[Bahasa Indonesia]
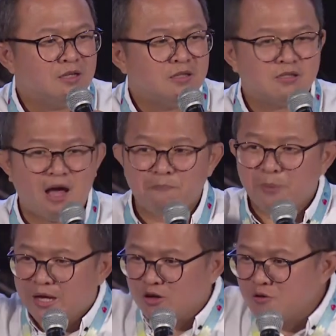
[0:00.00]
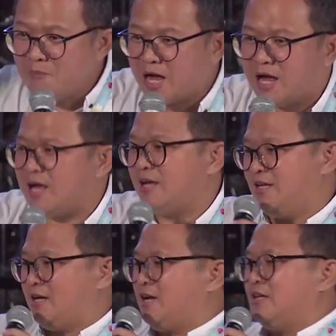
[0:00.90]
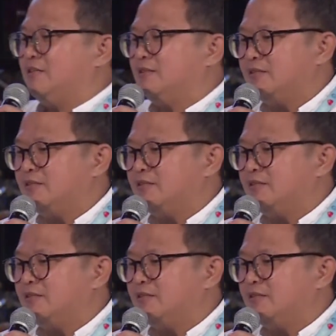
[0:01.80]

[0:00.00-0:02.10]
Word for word: Sampai rumah ya kan,